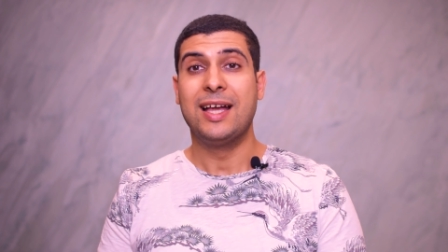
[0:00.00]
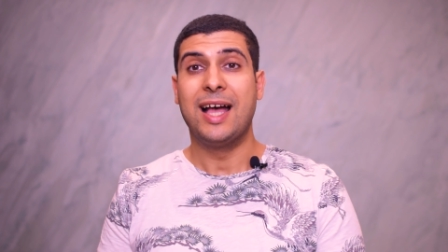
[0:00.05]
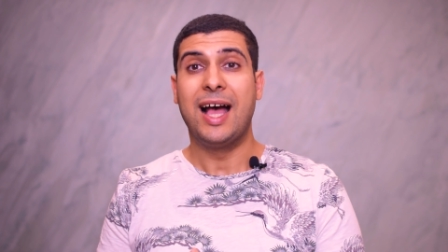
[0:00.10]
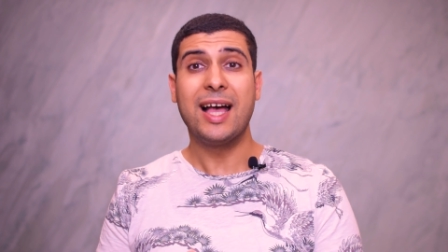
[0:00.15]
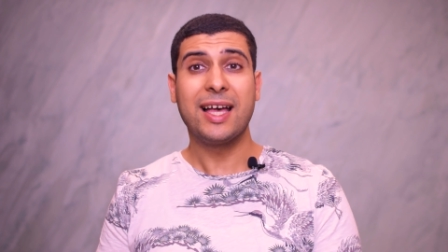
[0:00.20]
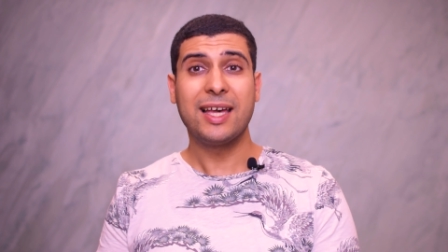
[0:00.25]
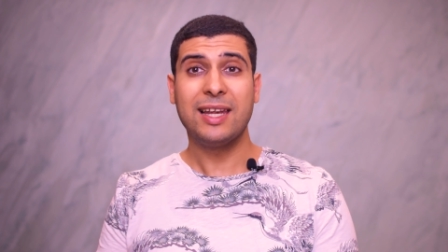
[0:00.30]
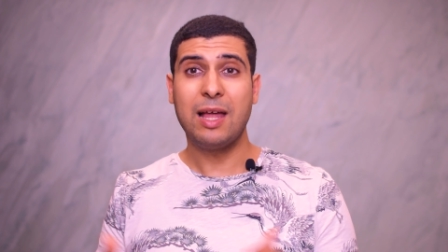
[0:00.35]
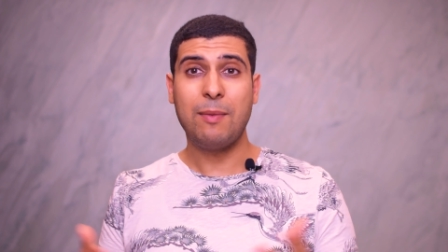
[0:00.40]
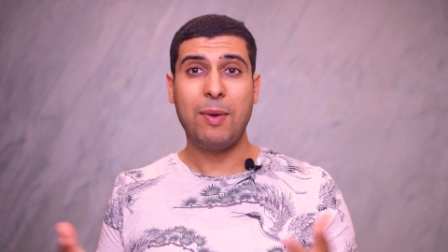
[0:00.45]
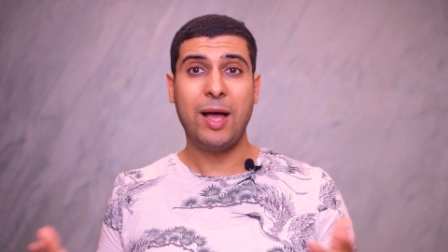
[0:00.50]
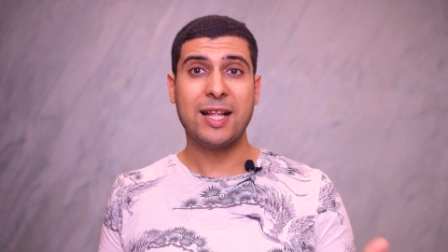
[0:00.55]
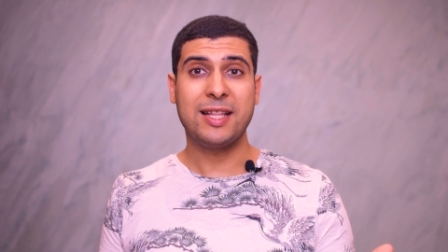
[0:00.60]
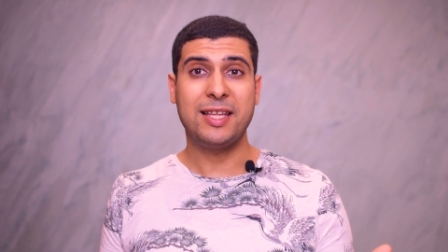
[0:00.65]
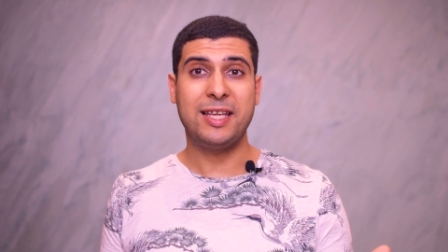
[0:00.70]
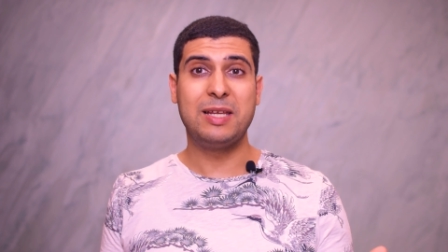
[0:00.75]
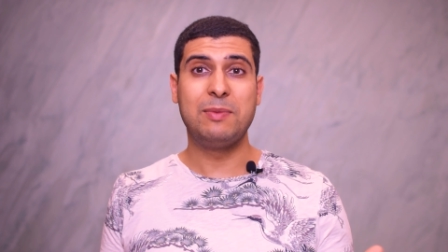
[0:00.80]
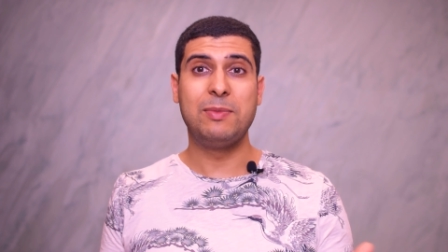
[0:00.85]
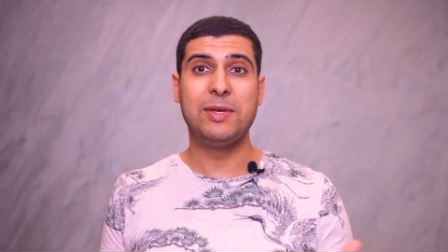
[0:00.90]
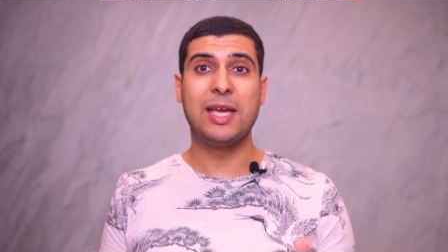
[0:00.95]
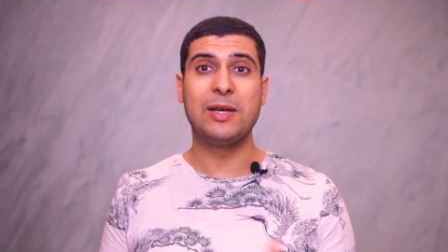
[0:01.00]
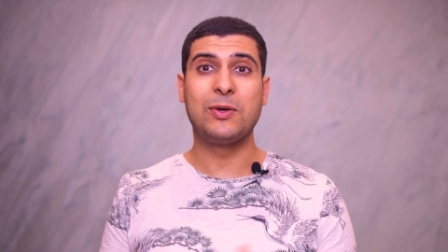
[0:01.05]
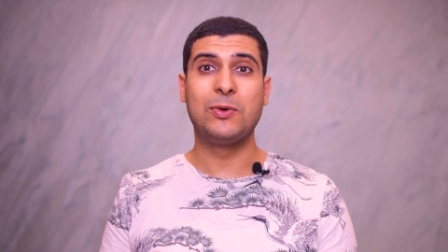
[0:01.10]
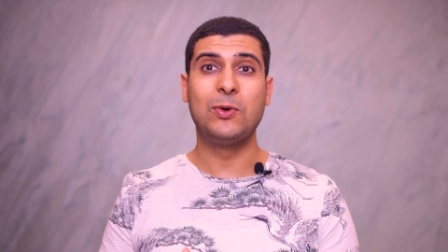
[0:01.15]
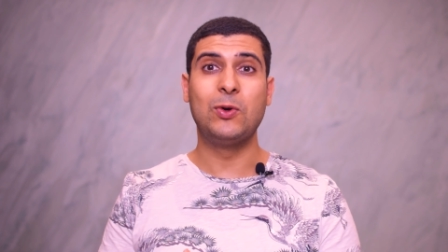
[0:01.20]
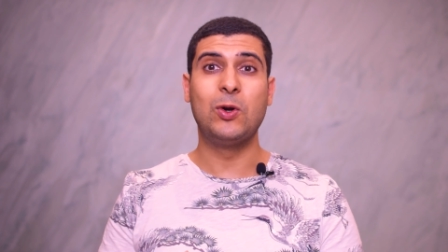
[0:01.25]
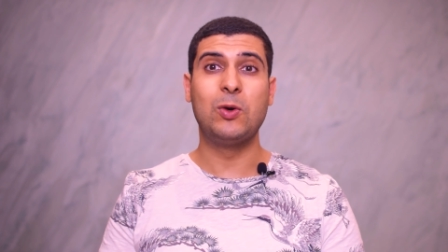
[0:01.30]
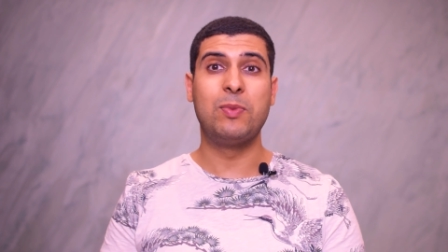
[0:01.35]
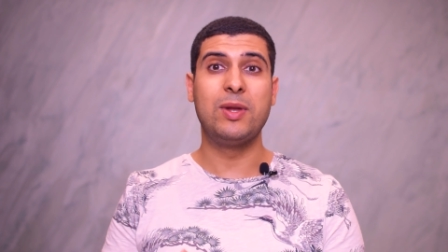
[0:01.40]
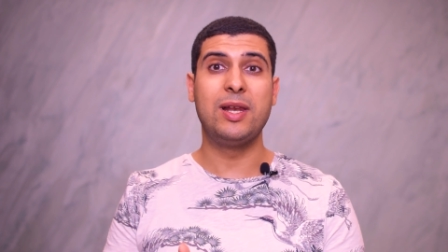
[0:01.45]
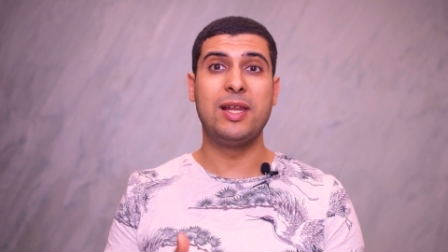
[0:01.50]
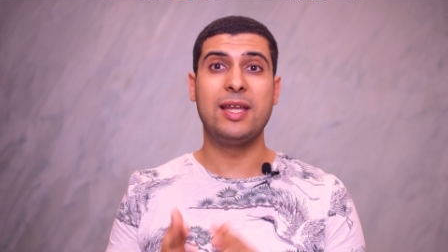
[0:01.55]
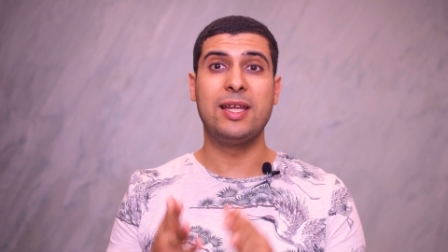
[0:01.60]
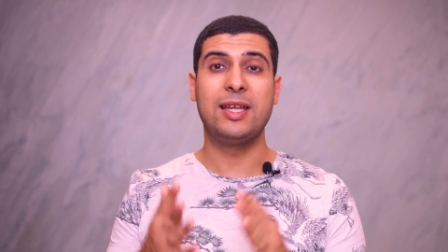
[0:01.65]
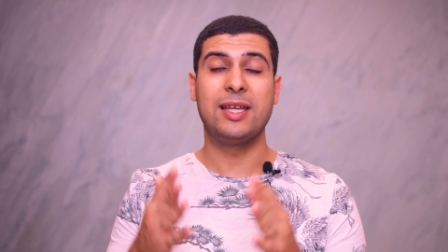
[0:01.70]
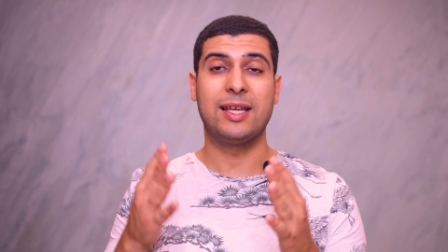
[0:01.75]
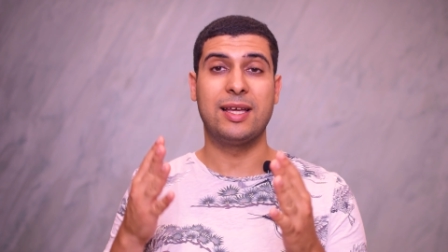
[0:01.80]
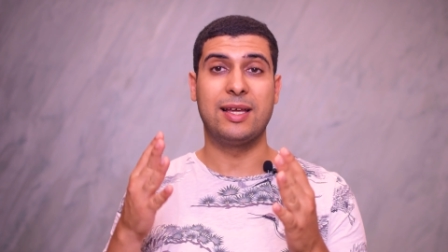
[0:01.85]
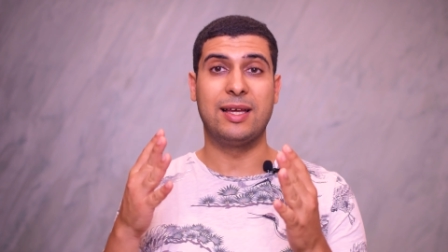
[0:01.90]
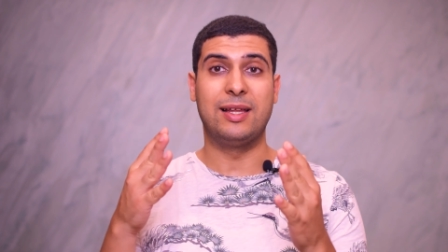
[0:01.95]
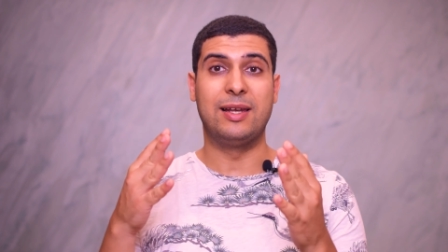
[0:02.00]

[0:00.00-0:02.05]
اخر الابحاث العلميه يقولوا باللي